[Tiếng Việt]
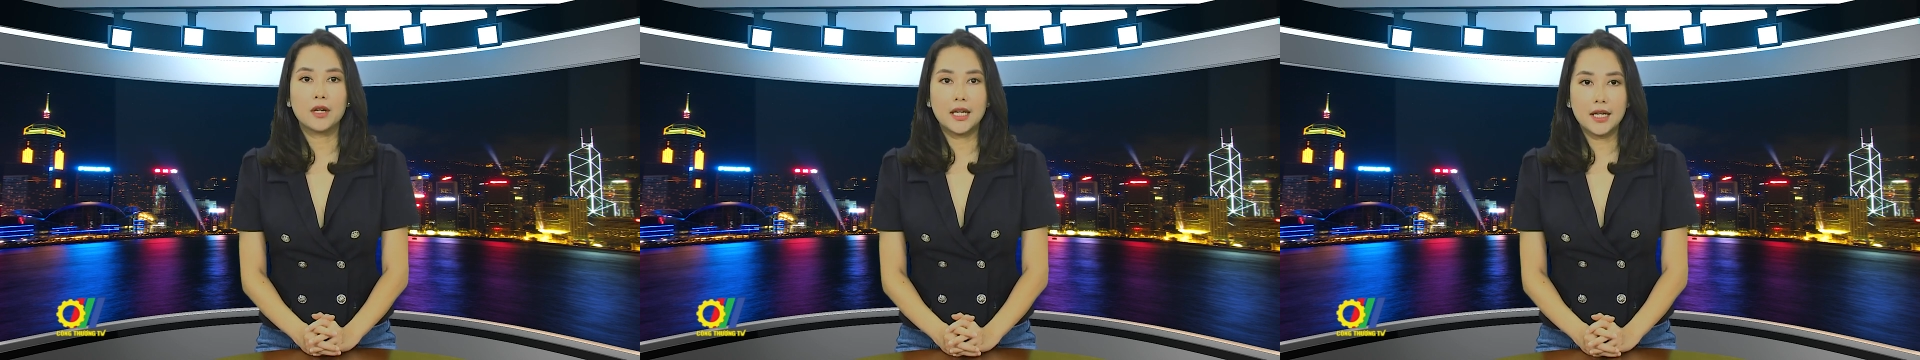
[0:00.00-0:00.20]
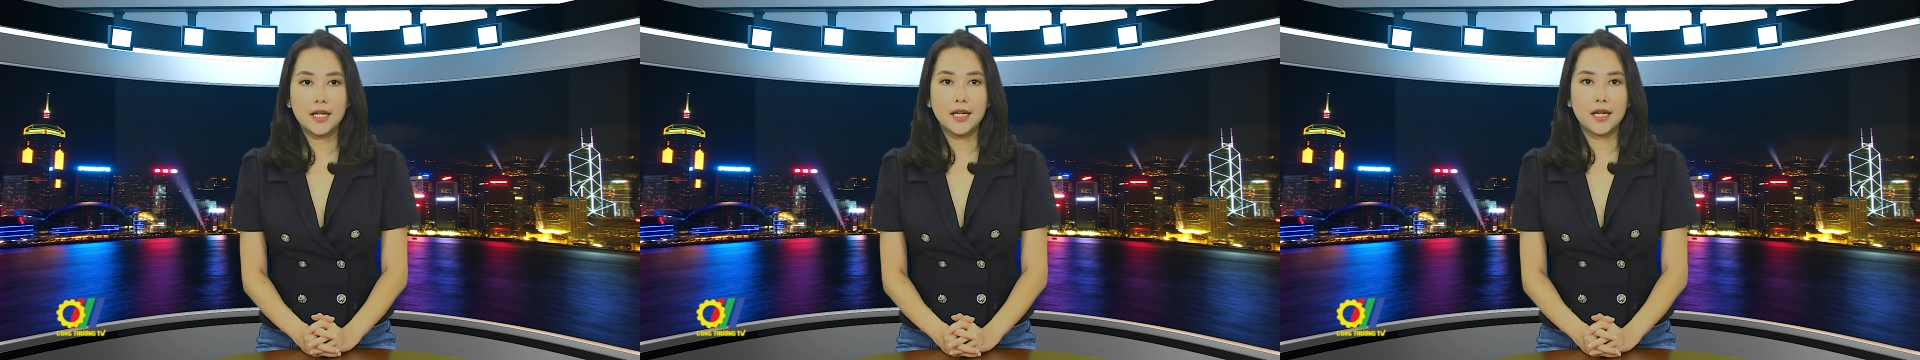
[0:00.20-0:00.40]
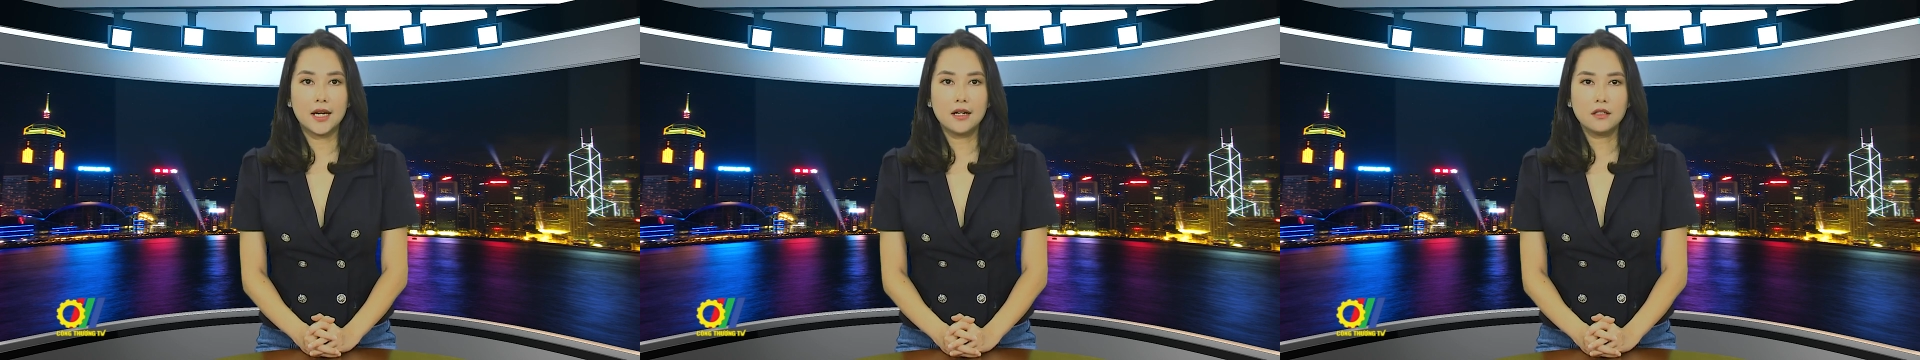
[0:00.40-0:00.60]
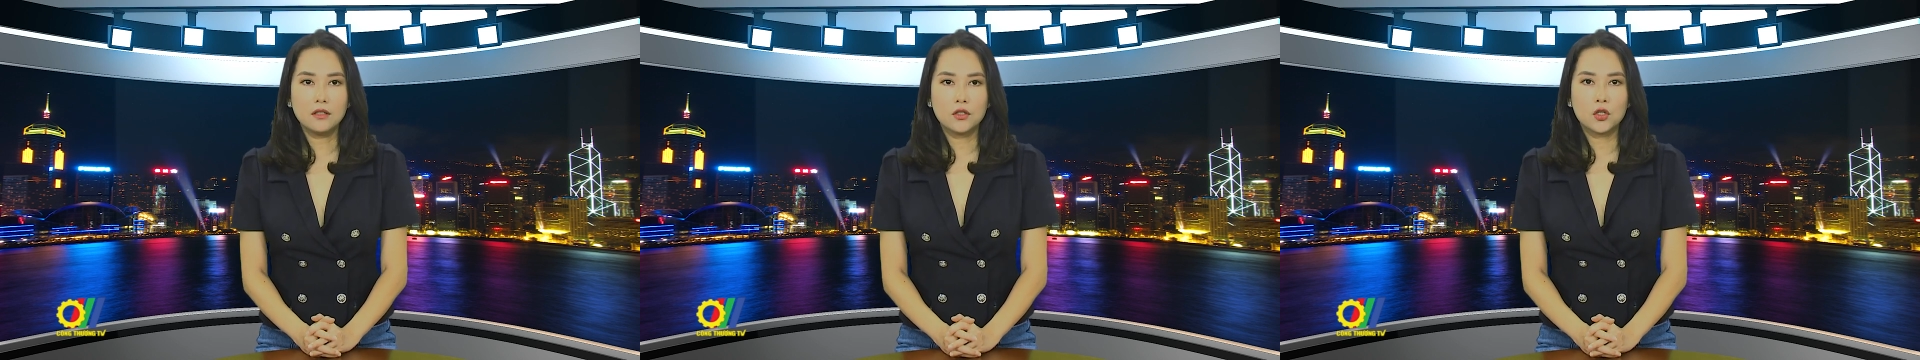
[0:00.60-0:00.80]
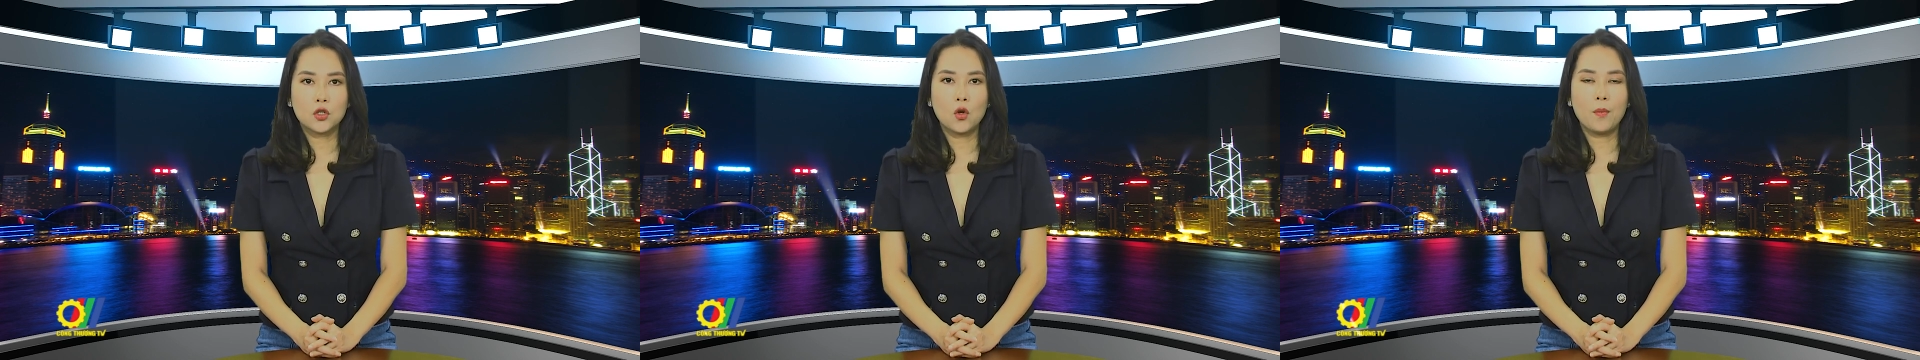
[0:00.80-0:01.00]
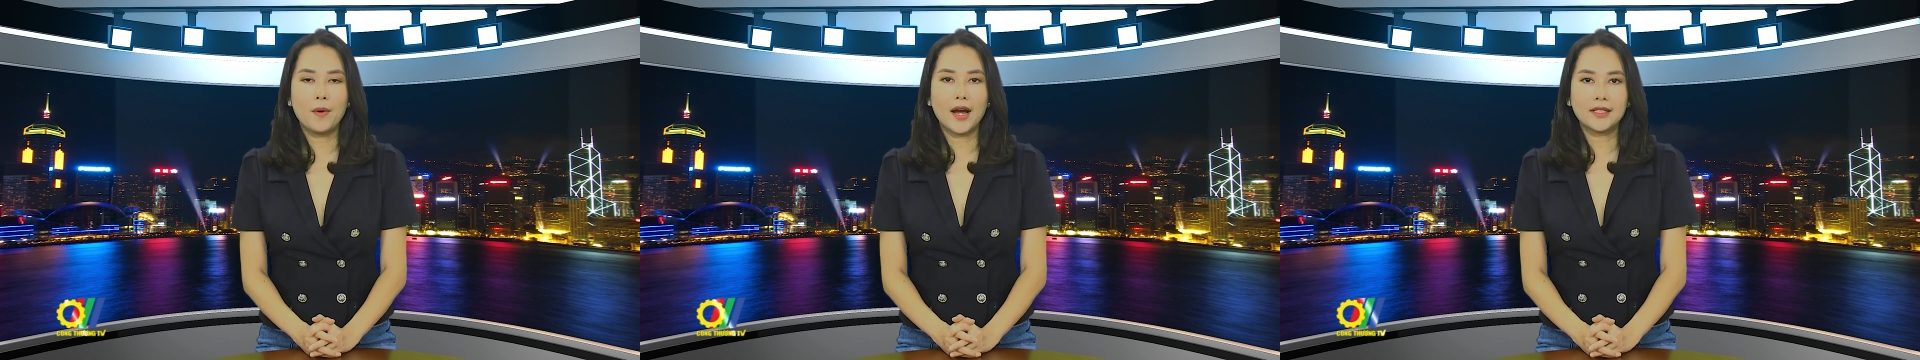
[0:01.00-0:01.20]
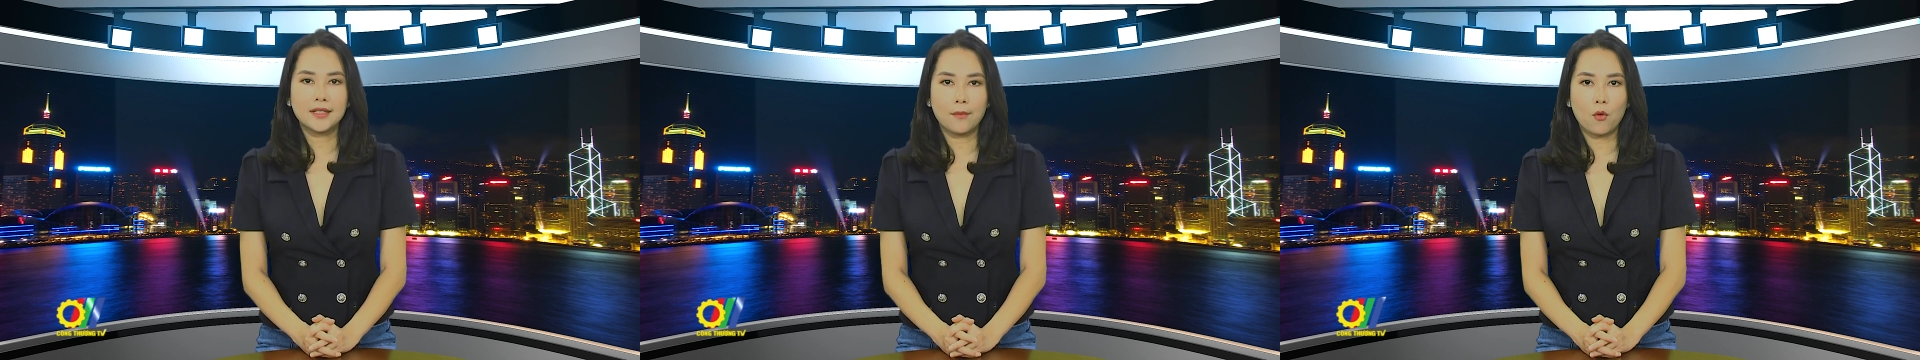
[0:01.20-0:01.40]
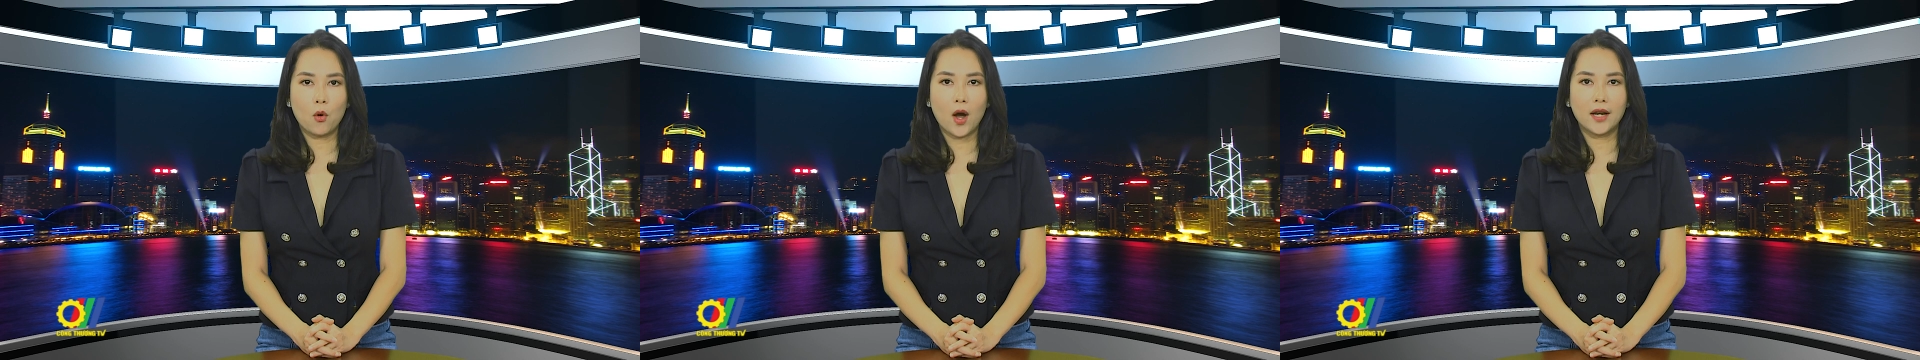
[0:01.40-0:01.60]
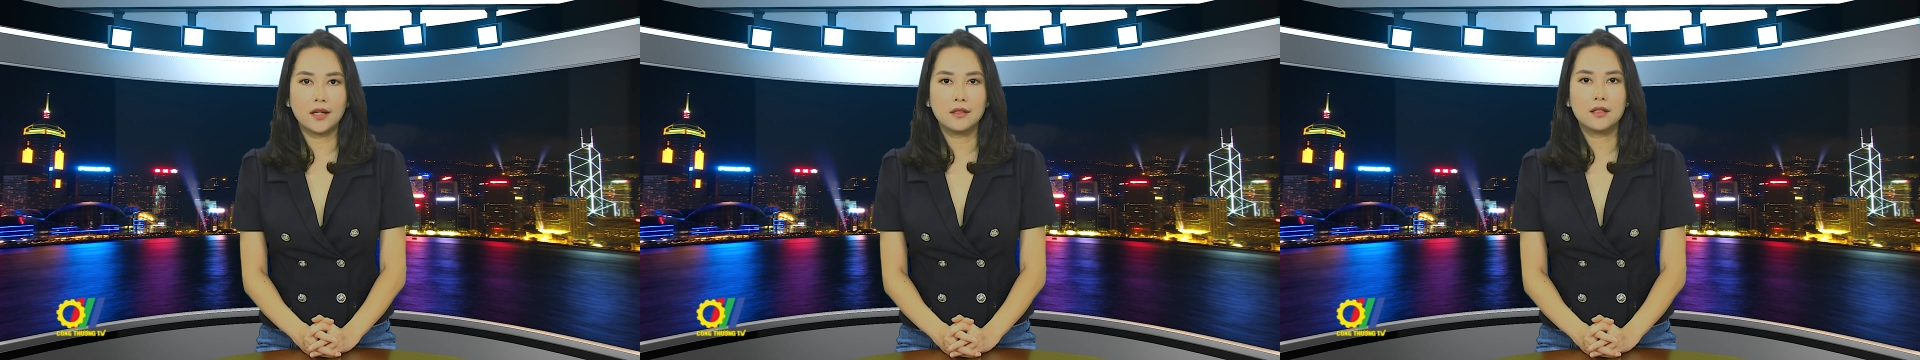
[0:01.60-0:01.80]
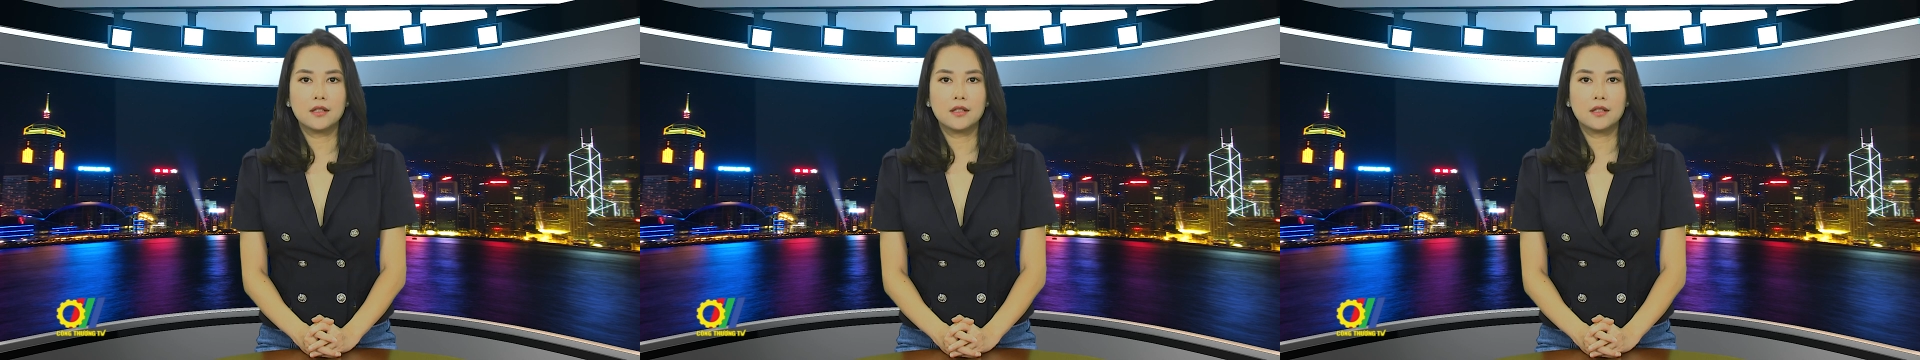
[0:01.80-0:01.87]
ý nghĩa giúp khách tham quan,